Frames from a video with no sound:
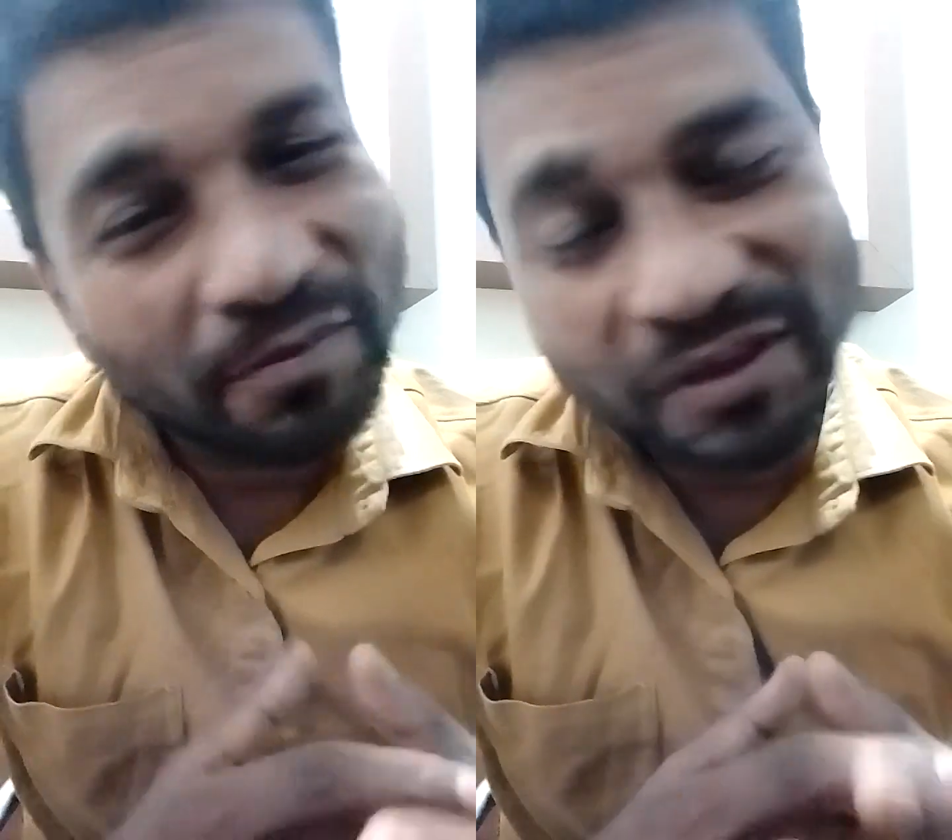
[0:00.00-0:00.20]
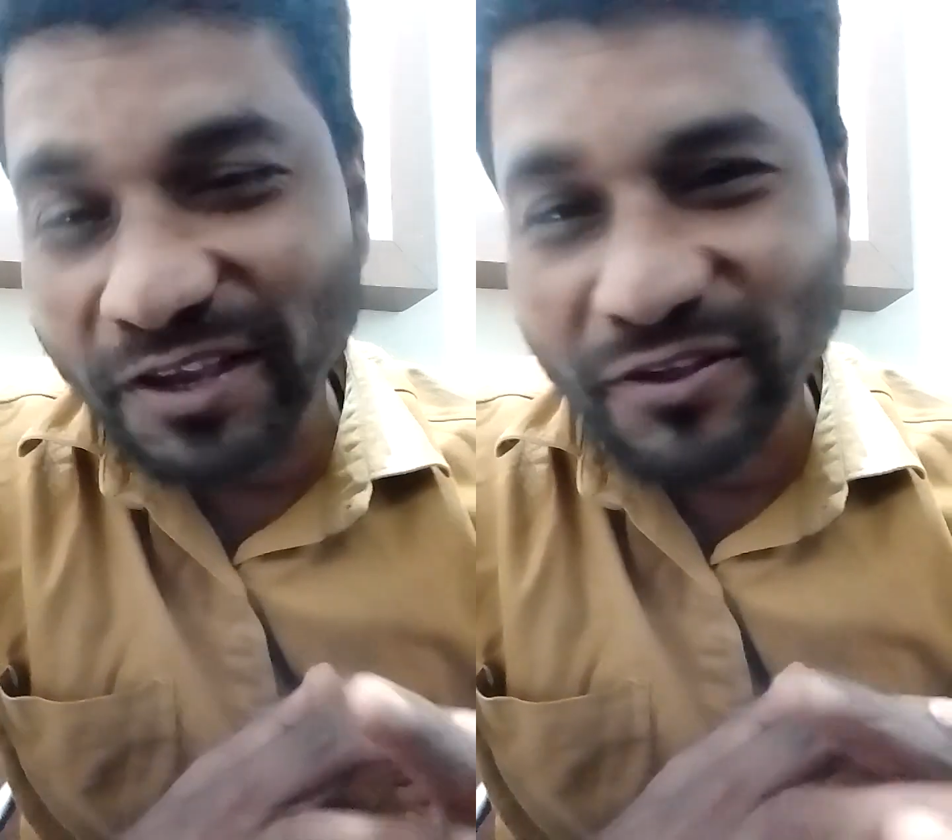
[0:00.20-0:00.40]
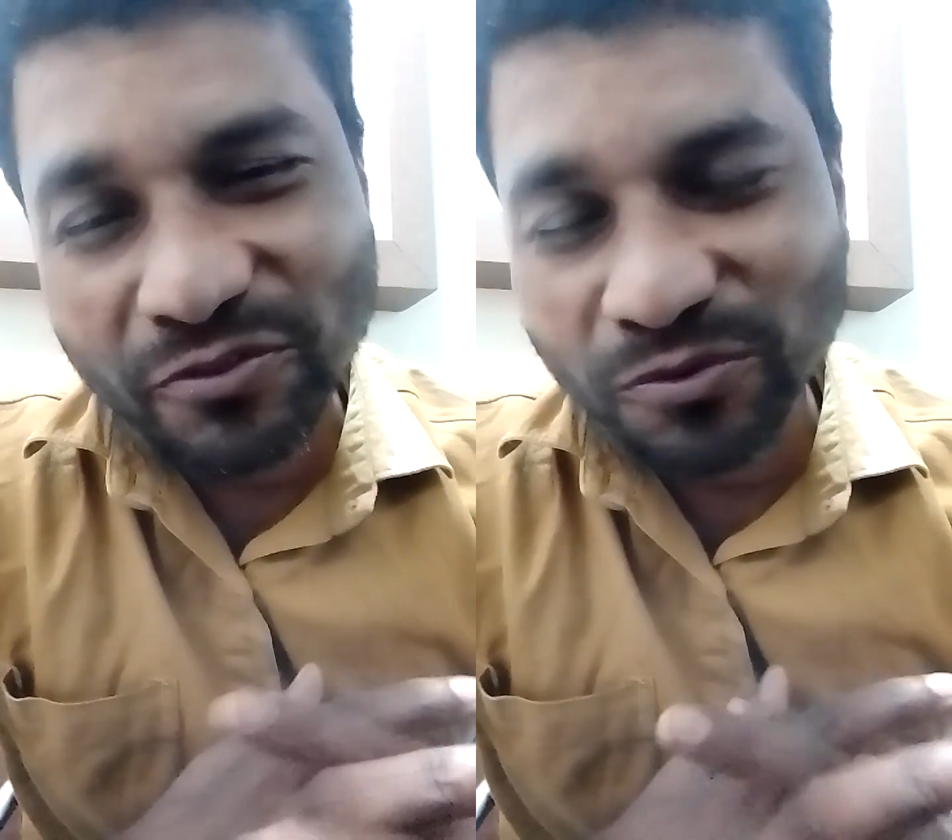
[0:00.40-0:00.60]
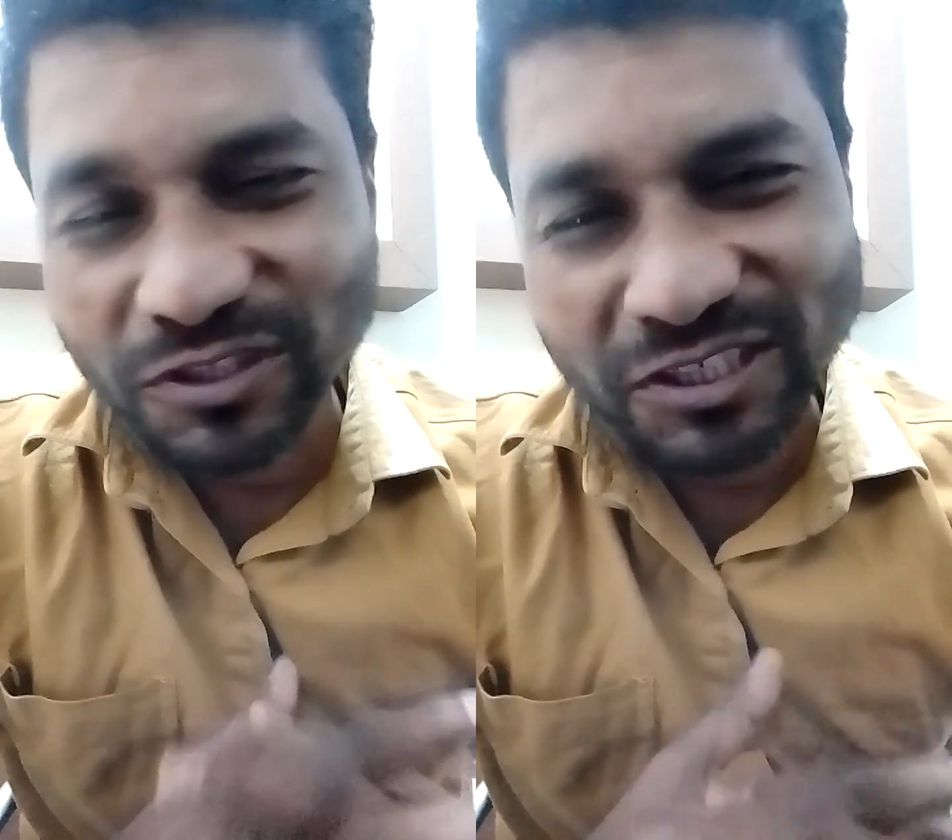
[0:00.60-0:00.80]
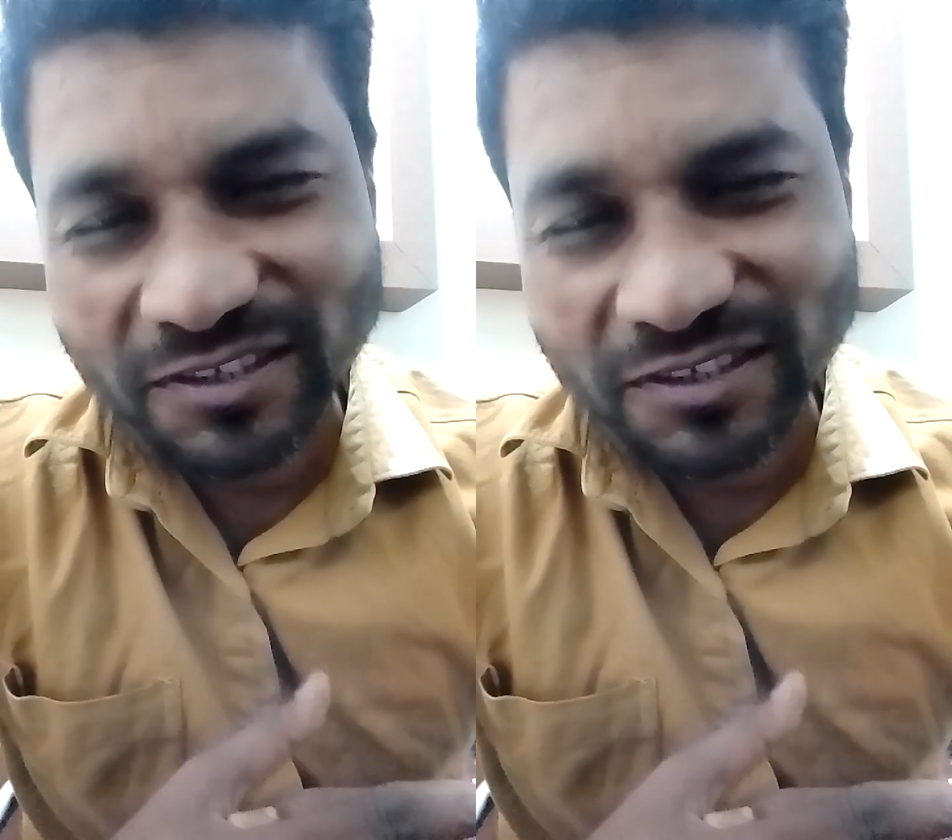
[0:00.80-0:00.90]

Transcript: अब यही सोच